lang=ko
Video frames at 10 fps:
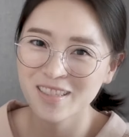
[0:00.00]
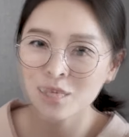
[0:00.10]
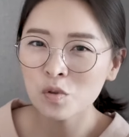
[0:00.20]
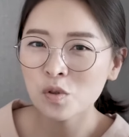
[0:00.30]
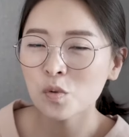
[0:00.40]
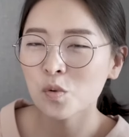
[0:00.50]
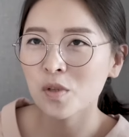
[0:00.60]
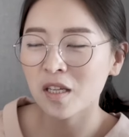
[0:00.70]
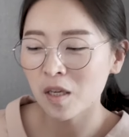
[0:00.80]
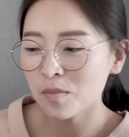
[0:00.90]
궁극적으로
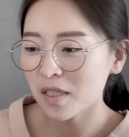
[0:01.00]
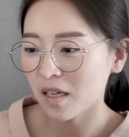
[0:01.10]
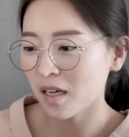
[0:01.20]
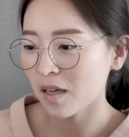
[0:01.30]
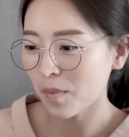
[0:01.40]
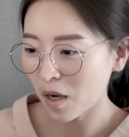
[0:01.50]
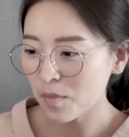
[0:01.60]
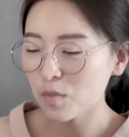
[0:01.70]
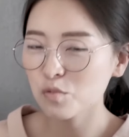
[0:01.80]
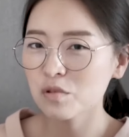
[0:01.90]
내담자가
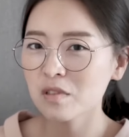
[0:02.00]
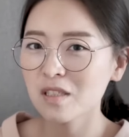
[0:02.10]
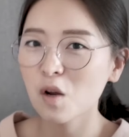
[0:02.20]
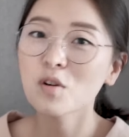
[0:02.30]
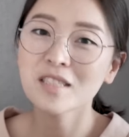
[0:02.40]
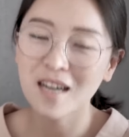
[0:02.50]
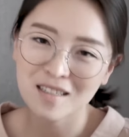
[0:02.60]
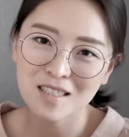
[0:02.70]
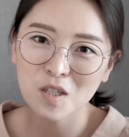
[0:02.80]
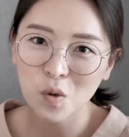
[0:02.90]
마음의 문을 열지
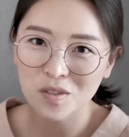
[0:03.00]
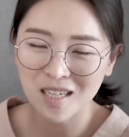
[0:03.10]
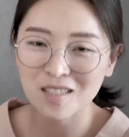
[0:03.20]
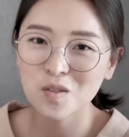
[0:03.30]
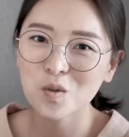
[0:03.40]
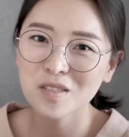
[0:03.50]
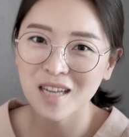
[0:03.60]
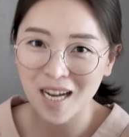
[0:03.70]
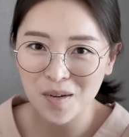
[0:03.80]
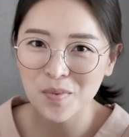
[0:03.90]
않기로 작정을
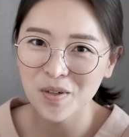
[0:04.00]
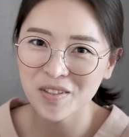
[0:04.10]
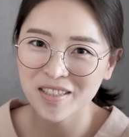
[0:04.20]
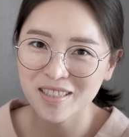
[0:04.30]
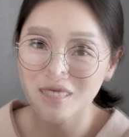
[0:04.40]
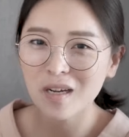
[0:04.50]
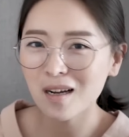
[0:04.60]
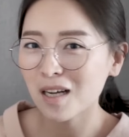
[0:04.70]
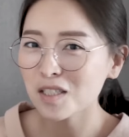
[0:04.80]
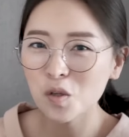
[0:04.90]
하면 우리가
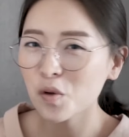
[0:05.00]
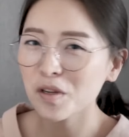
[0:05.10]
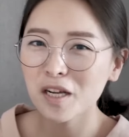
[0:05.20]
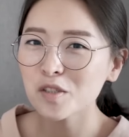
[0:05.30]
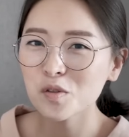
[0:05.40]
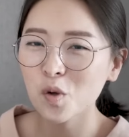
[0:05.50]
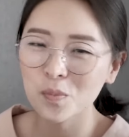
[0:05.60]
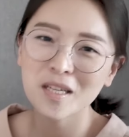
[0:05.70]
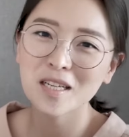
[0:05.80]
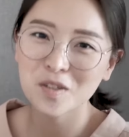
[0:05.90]
강제로 열게 할 수는
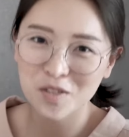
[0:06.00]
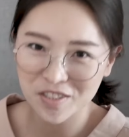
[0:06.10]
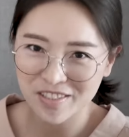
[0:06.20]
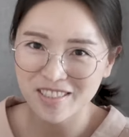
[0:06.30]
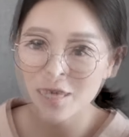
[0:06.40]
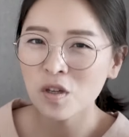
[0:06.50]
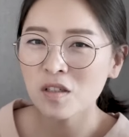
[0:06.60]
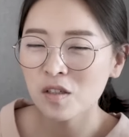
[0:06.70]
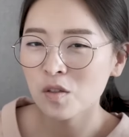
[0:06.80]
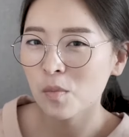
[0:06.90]
없다라는 거죠. 여기에
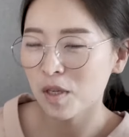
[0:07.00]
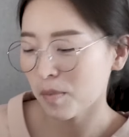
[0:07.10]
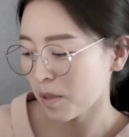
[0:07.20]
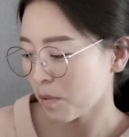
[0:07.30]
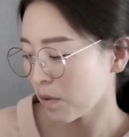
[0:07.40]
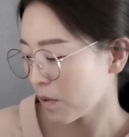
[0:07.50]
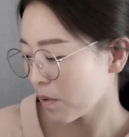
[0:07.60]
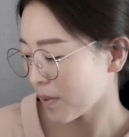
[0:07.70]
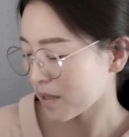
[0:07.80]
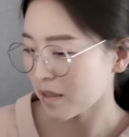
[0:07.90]
대해서 메리
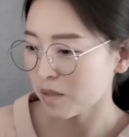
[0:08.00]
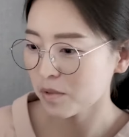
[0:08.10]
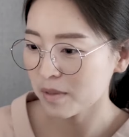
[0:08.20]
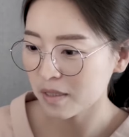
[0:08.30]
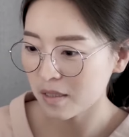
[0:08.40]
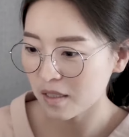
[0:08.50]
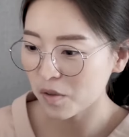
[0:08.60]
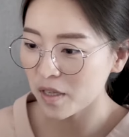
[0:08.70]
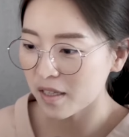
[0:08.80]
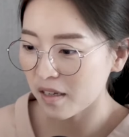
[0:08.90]
파이퍼 박사님은 이제
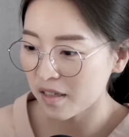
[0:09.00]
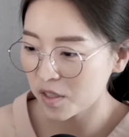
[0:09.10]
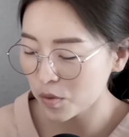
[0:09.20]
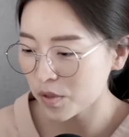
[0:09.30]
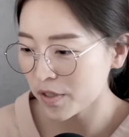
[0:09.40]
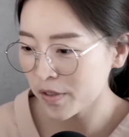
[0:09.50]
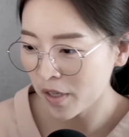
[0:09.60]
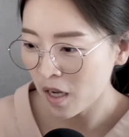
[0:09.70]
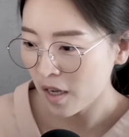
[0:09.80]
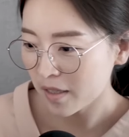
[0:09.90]
이렇게 이야기를 하셨어요.
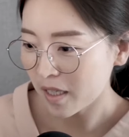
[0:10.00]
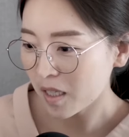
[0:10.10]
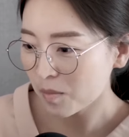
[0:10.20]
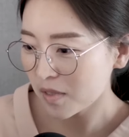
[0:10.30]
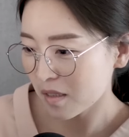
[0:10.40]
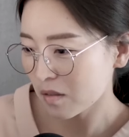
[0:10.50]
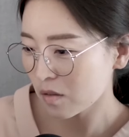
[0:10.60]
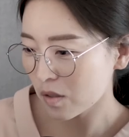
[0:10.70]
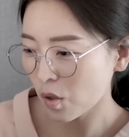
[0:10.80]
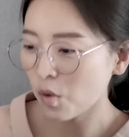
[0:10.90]

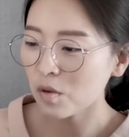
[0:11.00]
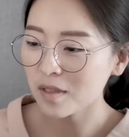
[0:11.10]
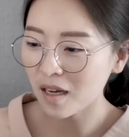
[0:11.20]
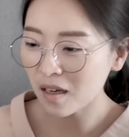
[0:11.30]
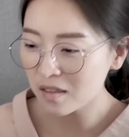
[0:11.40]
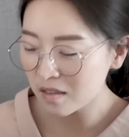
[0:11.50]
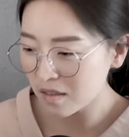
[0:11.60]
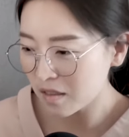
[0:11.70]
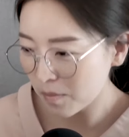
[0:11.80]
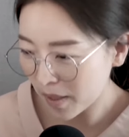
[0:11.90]
내담자는 더
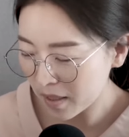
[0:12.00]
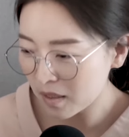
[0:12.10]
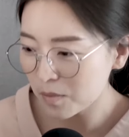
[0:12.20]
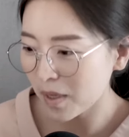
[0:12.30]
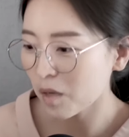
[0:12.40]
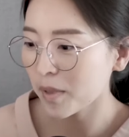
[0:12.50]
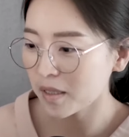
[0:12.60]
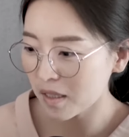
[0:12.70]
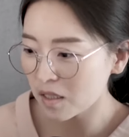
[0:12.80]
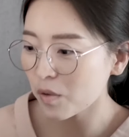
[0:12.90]
나아지기를 바라는 마음에
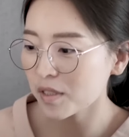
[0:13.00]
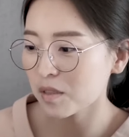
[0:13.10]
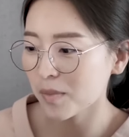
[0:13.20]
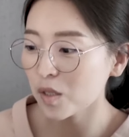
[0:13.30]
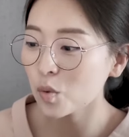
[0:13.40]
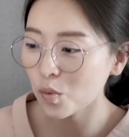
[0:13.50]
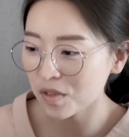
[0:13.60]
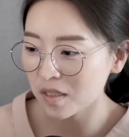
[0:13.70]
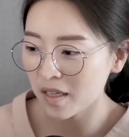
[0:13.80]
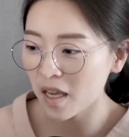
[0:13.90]
찾아왔지만
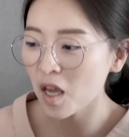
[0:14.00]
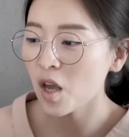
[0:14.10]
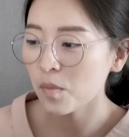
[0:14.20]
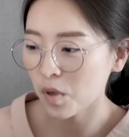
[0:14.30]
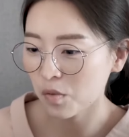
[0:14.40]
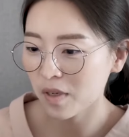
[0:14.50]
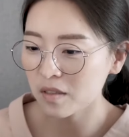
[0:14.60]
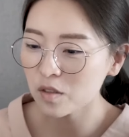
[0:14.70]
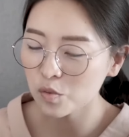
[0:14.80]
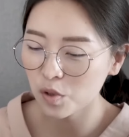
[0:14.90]
동시에
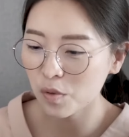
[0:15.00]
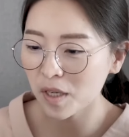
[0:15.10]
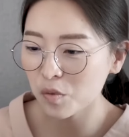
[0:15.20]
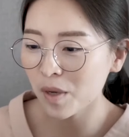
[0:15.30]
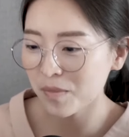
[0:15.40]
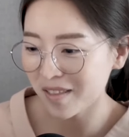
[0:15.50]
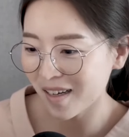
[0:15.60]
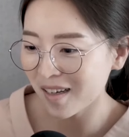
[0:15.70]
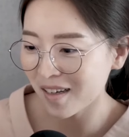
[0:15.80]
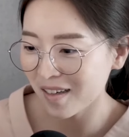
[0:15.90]
변화를 두려워하기도
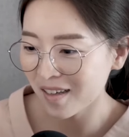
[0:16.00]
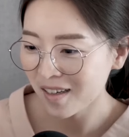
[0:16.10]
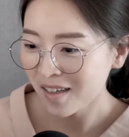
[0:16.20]
합니다.